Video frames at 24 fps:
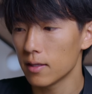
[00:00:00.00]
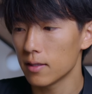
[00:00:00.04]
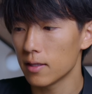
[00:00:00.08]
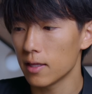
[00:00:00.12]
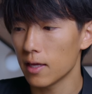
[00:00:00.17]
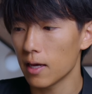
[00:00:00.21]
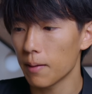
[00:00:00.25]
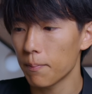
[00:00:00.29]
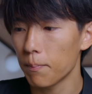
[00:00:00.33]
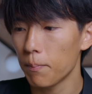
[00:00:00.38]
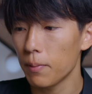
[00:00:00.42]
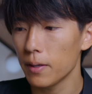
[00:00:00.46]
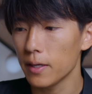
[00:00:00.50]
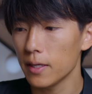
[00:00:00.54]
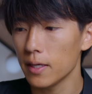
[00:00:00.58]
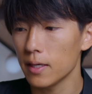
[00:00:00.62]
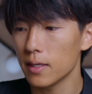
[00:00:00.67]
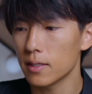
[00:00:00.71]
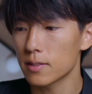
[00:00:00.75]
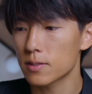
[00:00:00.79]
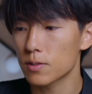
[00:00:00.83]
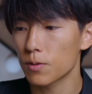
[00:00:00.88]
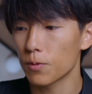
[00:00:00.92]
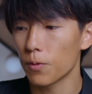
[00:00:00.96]
で、やっぱ
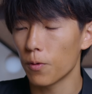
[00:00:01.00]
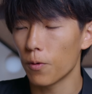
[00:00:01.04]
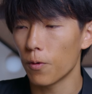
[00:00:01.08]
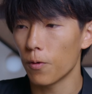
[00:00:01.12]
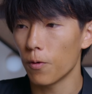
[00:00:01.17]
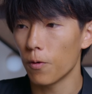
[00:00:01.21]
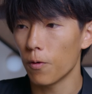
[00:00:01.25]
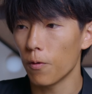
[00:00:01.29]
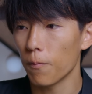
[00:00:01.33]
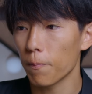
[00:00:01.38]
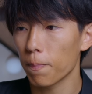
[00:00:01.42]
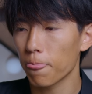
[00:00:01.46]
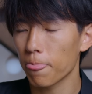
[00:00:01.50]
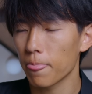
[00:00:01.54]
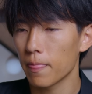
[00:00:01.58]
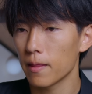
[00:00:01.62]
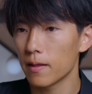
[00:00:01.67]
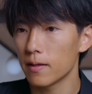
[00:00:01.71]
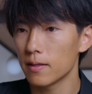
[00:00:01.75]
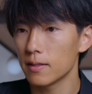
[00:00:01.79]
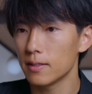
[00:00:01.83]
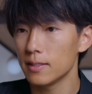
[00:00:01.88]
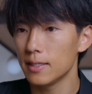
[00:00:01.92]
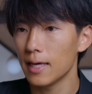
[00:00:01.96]
り、その、
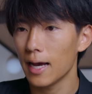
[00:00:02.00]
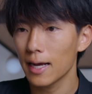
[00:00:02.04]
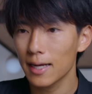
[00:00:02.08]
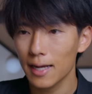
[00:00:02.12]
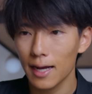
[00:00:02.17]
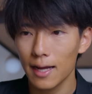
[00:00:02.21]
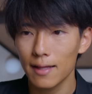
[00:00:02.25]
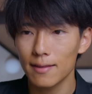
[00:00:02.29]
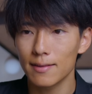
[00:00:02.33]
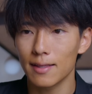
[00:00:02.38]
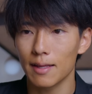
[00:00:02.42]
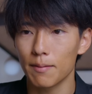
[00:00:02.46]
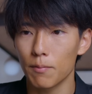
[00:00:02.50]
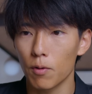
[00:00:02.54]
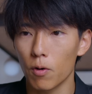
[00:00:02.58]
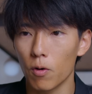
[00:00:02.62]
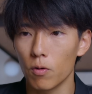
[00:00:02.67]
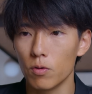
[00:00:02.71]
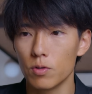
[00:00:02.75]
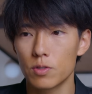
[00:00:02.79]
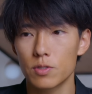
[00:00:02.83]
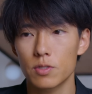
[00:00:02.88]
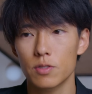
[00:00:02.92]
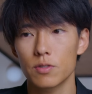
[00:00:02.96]
夜間で
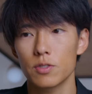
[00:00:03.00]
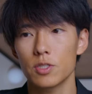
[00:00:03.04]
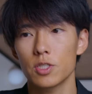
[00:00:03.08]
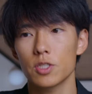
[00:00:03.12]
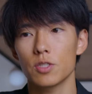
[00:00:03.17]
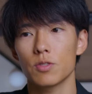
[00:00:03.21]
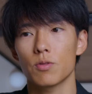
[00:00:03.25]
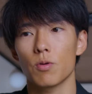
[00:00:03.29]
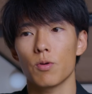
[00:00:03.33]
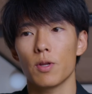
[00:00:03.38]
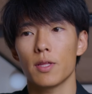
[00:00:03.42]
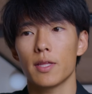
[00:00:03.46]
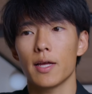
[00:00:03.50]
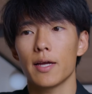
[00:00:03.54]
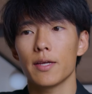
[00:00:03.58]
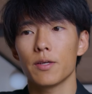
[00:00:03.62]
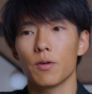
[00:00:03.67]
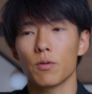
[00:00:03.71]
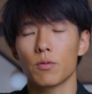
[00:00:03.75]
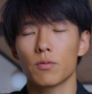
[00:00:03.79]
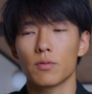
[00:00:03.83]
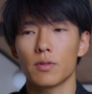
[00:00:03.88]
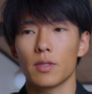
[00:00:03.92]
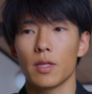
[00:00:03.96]
も美しく撮りたい
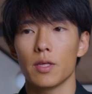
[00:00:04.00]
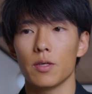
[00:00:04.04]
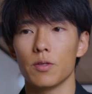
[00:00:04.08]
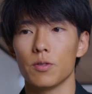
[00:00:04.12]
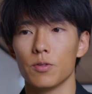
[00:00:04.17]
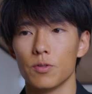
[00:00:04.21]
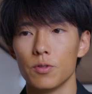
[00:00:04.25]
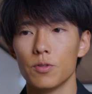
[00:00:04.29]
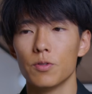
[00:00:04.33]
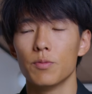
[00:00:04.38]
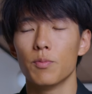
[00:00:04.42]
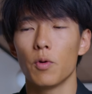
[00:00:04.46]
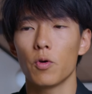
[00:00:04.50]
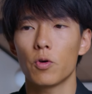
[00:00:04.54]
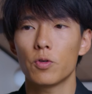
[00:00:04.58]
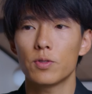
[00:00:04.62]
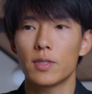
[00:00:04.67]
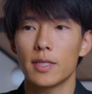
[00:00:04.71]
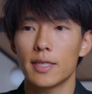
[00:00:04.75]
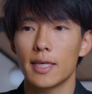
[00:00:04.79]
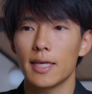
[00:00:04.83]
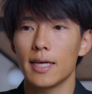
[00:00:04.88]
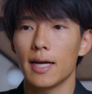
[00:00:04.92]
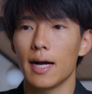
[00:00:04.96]
よっていう目
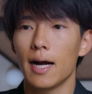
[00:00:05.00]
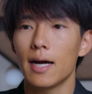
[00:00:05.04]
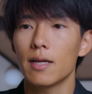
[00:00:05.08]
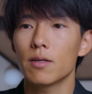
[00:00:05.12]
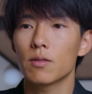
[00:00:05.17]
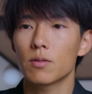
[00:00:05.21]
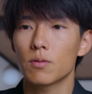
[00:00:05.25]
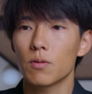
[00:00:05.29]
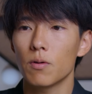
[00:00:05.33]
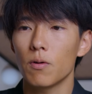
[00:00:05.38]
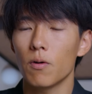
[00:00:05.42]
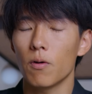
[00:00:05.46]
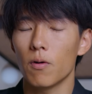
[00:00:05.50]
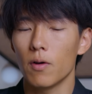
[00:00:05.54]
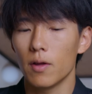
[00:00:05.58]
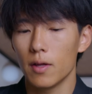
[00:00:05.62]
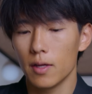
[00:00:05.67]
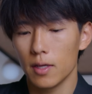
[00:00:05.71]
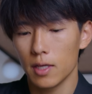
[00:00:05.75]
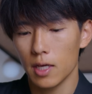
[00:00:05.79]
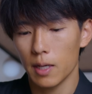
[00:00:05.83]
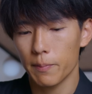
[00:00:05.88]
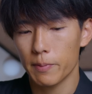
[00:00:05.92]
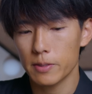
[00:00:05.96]
的があると、
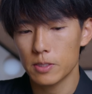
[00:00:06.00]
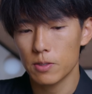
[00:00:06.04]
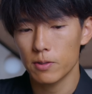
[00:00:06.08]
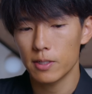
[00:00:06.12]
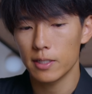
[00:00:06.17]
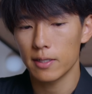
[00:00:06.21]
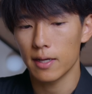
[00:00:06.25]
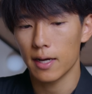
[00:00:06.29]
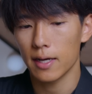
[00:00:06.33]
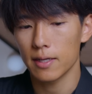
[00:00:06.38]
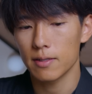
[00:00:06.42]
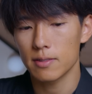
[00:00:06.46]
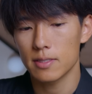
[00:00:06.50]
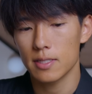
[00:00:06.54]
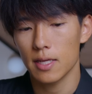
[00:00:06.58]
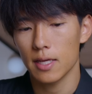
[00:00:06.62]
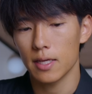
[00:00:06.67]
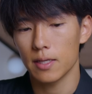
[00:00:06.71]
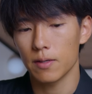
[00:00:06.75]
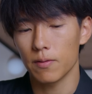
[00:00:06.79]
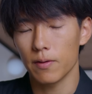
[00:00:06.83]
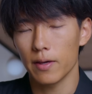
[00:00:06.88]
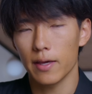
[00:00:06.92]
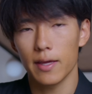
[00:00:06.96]
やっぱソリのああいう
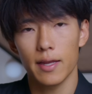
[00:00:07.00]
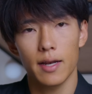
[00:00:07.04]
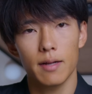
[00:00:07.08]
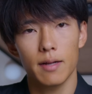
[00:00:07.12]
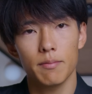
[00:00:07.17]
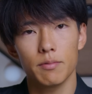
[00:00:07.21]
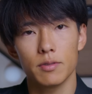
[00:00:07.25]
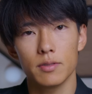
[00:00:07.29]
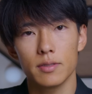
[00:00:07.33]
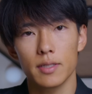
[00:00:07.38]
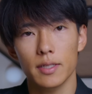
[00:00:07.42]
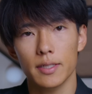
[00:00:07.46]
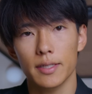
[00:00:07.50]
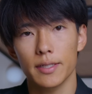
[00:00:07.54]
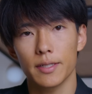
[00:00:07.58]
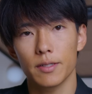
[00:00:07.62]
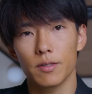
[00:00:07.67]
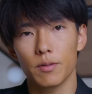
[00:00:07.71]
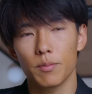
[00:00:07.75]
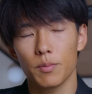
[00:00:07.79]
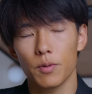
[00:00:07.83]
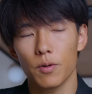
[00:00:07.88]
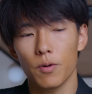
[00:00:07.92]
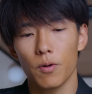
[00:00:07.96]
製品を選ぶんだけれ
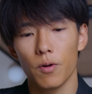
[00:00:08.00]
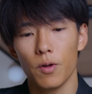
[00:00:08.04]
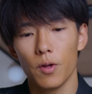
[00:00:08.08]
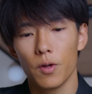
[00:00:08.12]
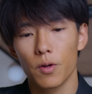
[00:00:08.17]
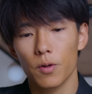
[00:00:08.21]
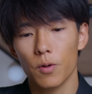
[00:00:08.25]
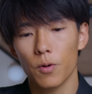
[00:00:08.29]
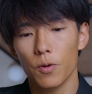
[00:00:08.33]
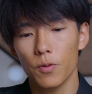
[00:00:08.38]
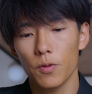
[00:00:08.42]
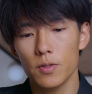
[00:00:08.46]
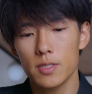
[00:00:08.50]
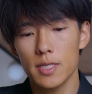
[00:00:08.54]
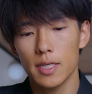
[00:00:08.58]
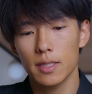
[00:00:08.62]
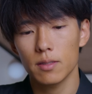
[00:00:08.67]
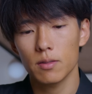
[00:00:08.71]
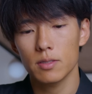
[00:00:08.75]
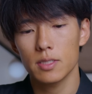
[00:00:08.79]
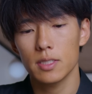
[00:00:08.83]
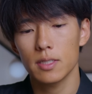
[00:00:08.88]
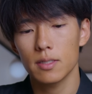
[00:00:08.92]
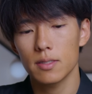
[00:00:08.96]
ども、この
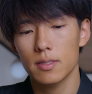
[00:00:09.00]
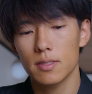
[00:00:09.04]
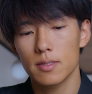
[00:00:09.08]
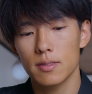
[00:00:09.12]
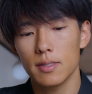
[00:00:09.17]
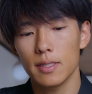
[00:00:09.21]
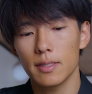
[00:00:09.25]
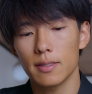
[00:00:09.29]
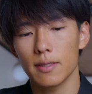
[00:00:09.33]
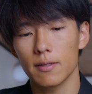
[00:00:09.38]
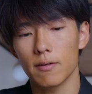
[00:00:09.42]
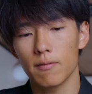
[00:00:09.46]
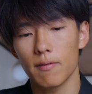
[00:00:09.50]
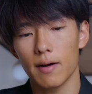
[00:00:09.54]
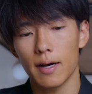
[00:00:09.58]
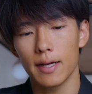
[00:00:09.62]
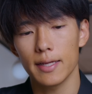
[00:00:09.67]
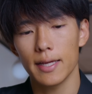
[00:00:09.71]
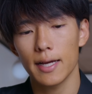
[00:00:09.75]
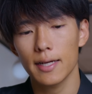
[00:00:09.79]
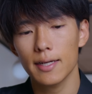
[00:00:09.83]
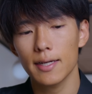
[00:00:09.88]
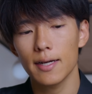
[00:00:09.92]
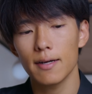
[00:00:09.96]
Z6 3ってのは
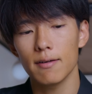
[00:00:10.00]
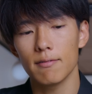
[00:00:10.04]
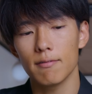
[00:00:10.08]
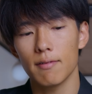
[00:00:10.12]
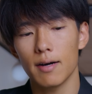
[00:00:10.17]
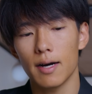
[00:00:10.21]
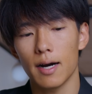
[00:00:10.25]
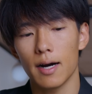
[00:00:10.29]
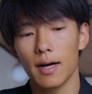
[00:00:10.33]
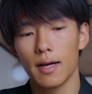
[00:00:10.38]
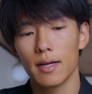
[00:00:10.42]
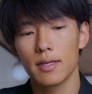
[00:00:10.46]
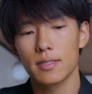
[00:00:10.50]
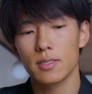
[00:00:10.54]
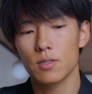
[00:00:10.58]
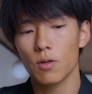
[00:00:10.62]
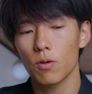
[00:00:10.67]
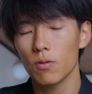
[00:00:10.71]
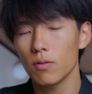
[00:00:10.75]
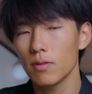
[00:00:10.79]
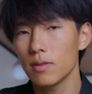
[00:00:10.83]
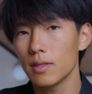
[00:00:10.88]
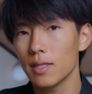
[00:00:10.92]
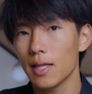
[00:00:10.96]
夜間は
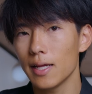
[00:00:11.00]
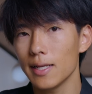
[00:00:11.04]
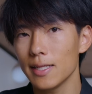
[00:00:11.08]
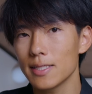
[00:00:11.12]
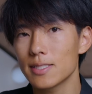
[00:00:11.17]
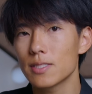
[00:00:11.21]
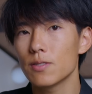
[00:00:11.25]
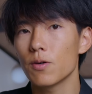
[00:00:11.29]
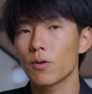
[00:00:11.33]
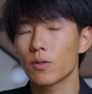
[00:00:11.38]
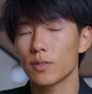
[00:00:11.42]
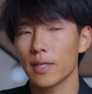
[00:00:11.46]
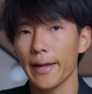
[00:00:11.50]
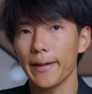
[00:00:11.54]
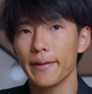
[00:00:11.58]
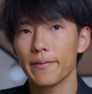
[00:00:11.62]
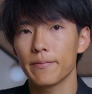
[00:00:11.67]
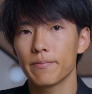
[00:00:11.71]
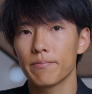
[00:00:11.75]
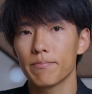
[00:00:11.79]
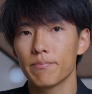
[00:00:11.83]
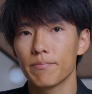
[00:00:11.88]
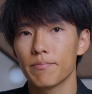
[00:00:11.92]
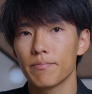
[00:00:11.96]
そんなに強くない。
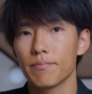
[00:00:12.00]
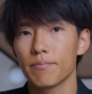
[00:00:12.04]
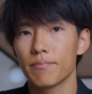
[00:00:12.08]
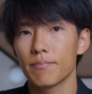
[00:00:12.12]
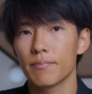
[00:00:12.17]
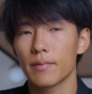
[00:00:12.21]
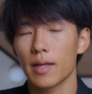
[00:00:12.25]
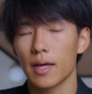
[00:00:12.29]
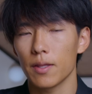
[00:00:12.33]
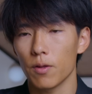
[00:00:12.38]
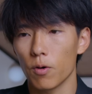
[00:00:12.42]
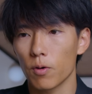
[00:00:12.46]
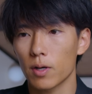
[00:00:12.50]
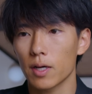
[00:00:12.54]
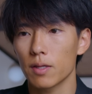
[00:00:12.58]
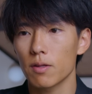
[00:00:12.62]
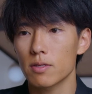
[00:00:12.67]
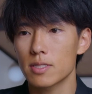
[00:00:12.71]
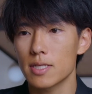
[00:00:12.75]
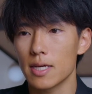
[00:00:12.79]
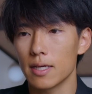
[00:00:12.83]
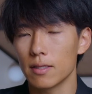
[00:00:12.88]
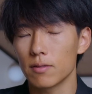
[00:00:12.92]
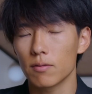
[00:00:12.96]
あの、他
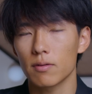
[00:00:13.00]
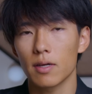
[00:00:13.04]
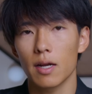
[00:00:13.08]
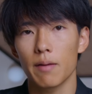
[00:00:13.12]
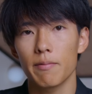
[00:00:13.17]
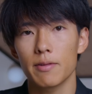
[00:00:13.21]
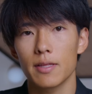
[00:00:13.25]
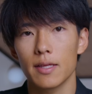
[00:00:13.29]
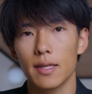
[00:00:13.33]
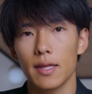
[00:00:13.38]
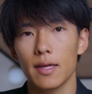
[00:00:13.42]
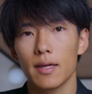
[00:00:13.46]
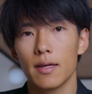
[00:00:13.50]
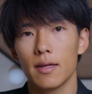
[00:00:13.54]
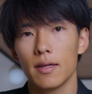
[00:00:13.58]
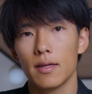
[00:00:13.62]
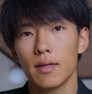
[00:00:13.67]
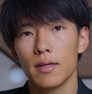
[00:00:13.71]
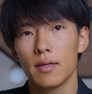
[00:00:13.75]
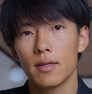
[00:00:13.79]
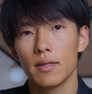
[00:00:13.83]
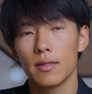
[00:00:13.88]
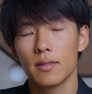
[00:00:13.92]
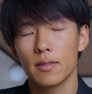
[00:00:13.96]
の製品と比べて
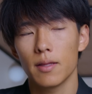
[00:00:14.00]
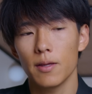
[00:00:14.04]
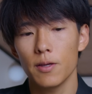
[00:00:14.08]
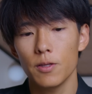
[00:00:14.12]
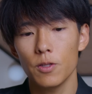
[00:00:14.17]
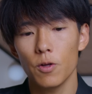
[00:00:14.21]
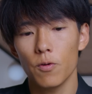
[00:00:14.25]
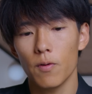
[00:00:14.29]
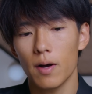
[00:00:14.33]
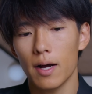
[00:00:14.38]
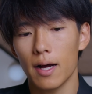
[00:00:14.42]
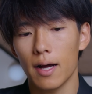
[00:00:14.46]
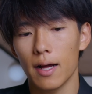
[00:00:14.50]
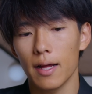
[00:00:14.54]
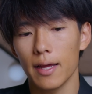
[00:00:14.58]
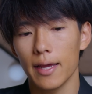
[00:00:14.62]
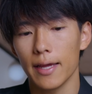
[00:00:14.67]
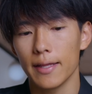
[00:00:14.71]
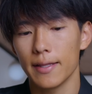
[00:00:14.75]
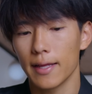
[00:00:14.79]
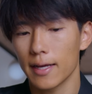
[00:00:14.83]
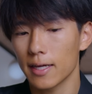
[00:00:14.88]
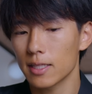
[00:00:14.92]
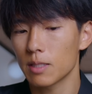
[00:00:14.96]
ね。っていうのは、
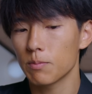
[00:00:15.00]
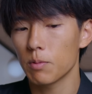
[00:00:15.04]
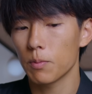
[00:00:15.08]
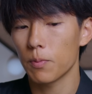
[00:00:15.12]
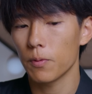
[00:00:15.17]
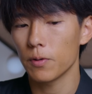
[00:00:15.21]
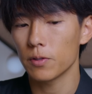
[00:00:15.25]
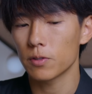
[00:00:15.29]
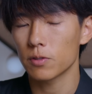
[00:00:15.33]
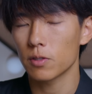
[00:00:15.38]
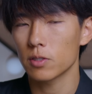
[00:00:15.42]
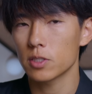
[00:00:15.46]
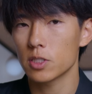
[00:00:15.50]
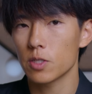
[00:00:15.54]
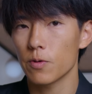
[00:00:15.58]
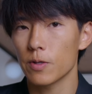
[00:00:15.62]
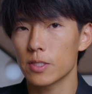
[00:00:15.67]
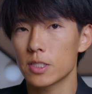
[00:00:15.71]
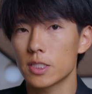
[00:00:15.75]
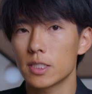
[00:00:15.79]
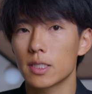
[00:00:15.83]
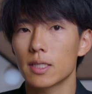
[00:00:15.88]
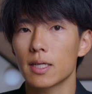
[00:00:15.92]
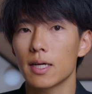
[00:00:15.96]
えネガティブポイントとして
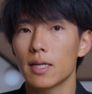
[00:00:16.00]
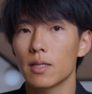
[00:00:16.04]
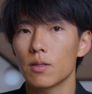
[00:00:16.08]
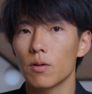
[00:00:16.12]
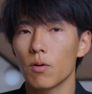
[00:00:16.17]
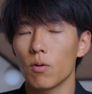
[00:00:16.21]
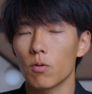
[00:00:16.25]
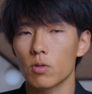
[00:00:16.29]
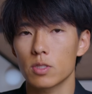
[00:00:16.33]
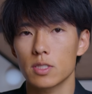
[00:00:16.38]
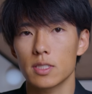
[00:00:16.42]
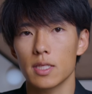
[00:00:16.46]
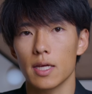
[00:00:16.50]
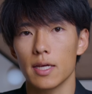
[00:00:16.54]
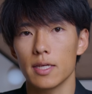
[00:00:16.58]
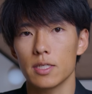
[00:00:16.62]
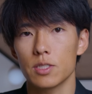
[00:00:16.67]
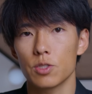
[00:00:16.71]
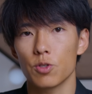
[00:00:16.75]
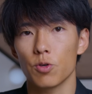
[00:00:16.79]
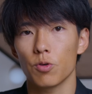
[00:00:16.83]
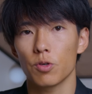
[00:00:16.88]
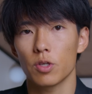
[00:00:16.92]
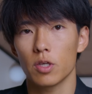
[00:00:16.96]
はしっかりとお伝え
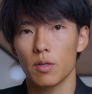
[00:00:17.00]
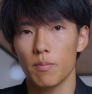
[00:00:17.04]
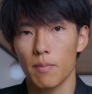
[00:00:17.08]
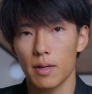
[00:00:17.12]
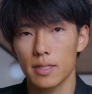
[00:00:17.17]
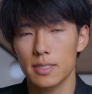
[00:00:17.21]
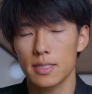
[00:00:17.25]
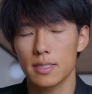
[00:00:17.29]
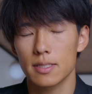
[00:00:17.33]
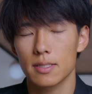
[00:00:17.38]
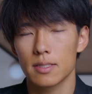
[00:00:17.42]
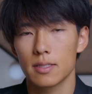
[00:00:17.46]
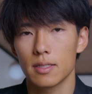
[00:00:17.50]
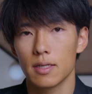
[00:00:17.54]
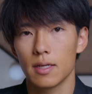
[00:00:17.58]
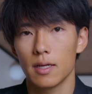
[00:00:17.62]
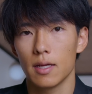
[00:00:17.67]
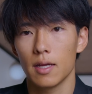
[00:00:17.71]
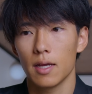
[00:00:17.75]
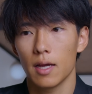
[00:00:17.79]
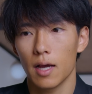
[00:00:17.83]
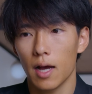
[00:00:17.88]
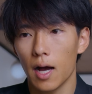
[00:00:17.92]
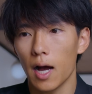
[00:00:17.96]
しておきます。
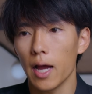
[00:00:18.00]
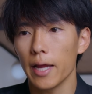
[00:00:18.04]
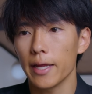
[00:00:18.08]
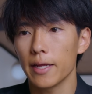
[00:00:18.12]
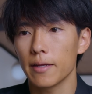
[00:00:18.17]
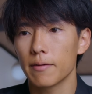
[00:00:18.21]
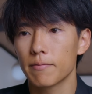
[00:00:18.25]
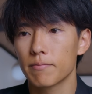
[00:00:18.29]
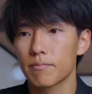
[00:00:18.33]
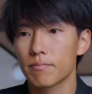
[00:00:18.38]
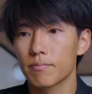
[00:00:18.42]
はい。